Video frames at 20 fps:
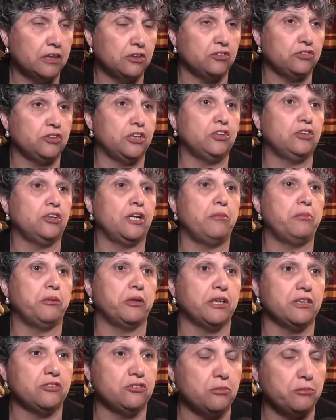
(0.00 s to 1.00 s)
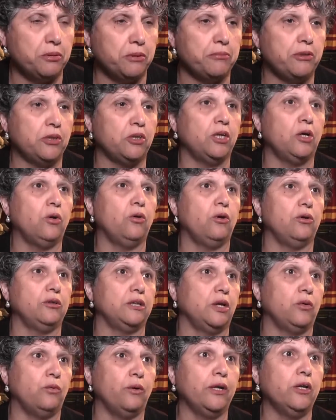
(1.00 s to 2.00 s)
¿no es cierto? La exportación primero de,
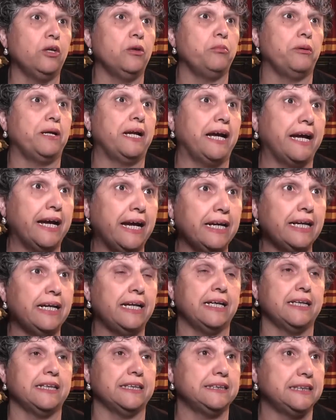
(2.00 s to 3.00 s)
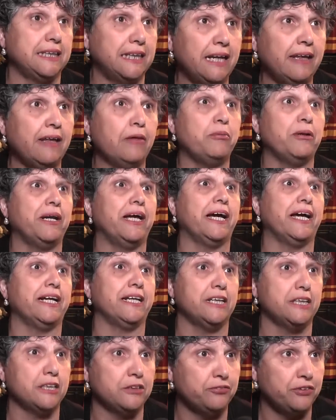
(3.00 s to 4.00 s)
cuero, después la carne, la carne salada, después la
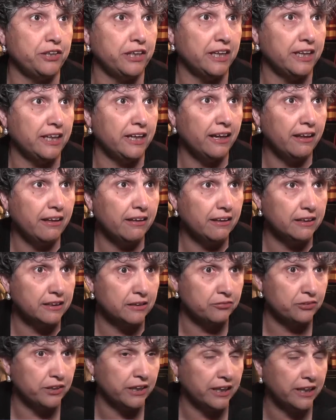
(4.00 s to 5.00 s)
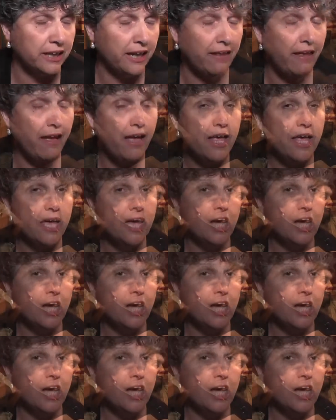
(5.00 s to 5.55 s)
carne refrigerada,